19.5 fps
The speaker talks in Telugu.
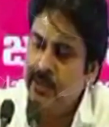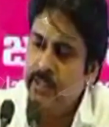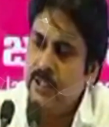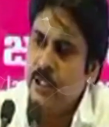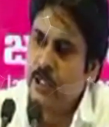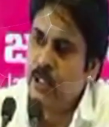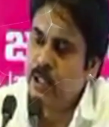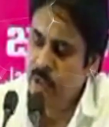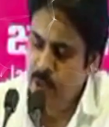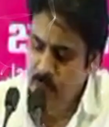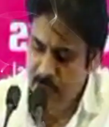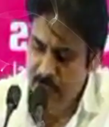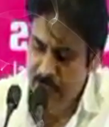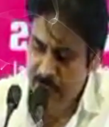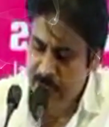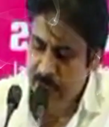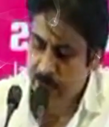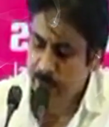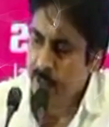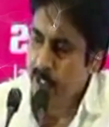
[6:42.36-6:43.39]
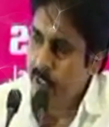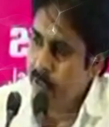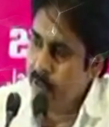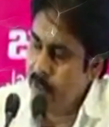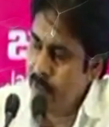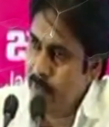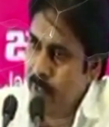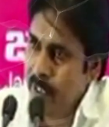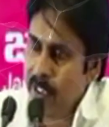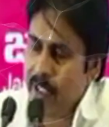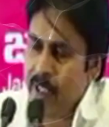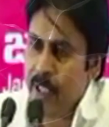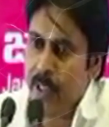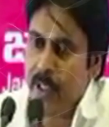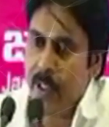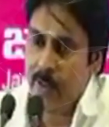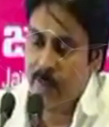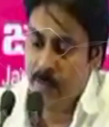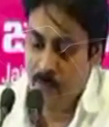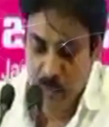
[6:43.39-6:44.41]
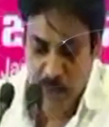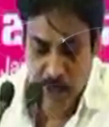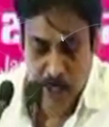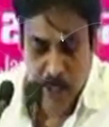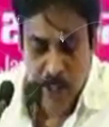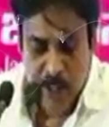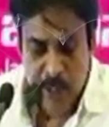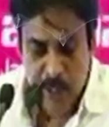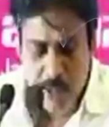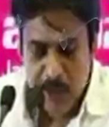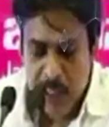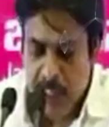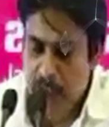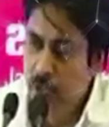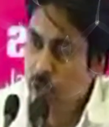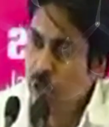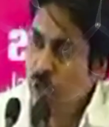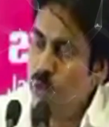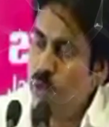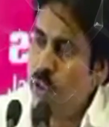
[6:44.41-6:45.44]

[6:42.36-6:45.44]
ఇస్తున్నట్టుగా ఉంటే నేను చెప్తున్నాను దీని వెనక డాక్టర్